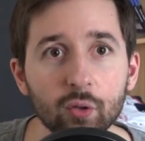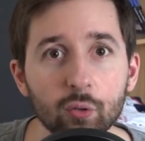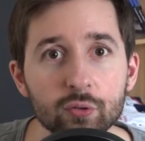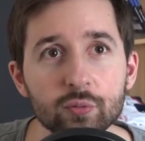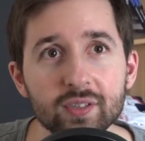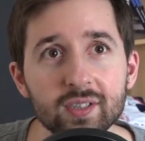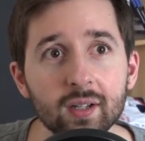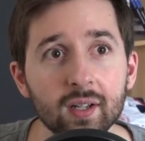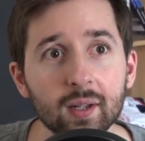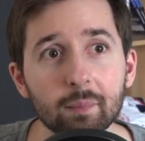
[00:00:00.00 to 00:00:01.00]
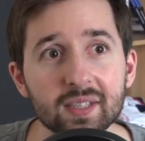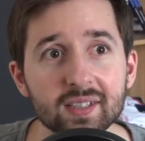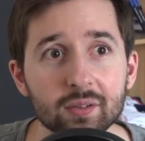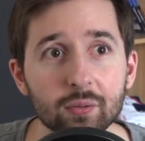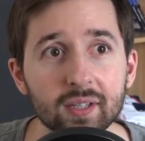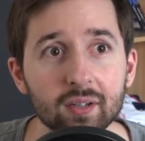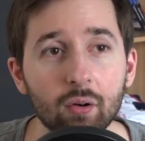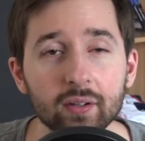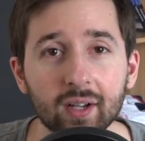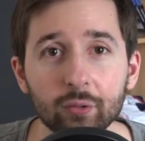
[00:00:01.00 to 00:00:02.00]
Le souci, bah, c'est que
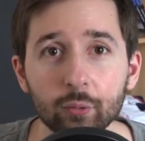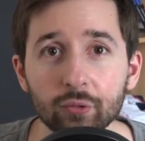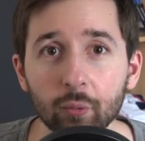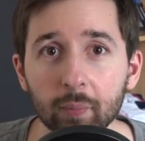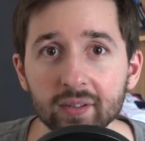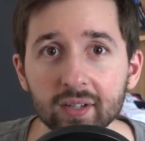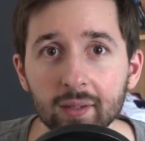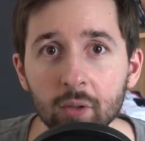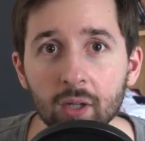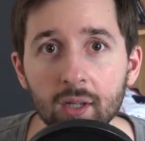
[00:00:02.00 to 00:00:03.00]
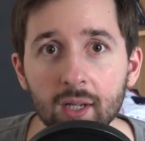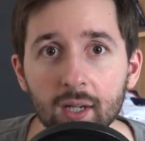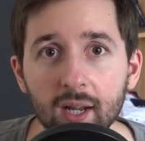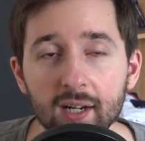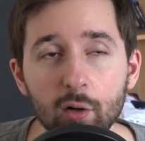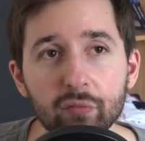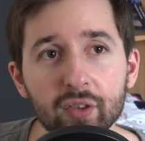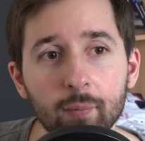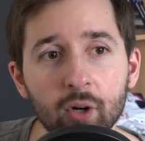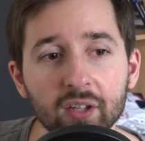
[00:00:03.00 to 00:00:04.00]
l'écran a une résolution pas terrible, et là où
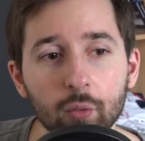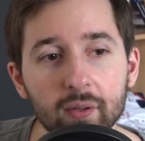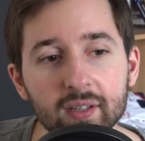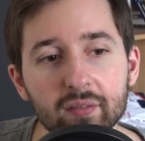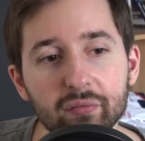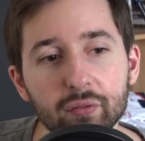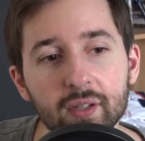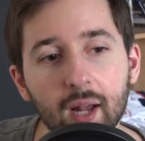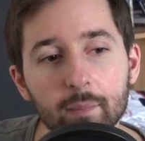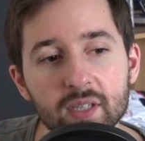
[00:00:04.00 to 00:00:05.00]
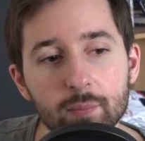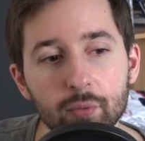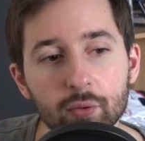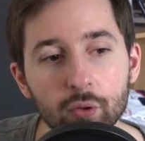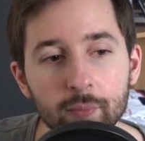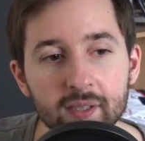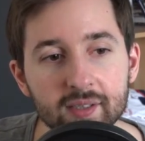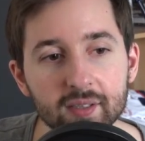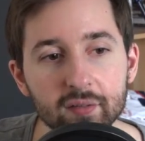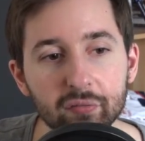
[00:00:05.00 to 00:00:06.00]
finalement la 3D venait un petit peu gommer
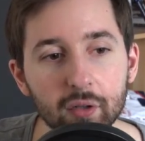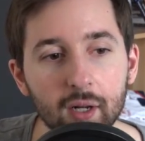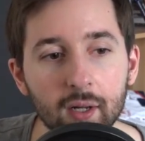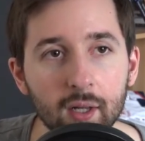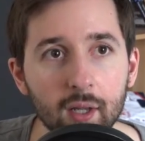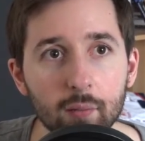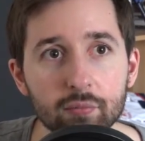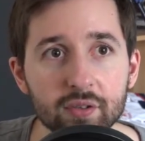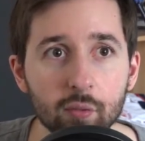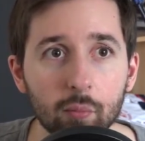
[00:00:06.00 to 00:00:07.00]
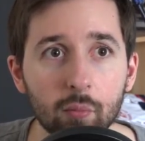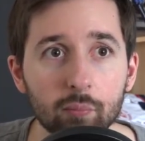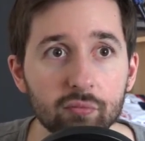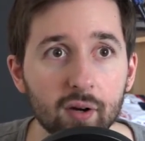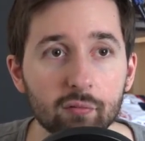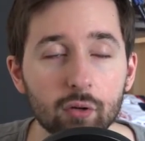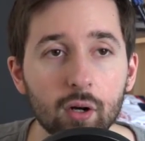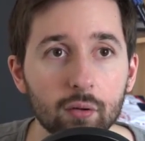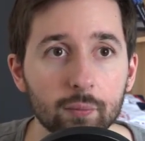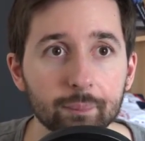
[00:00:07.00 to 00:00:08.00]
ces défauts-là, puisqu'on pouvait
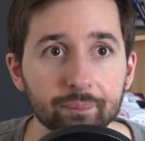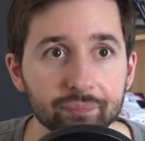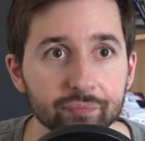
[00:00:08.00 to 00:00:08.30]
avoir euh,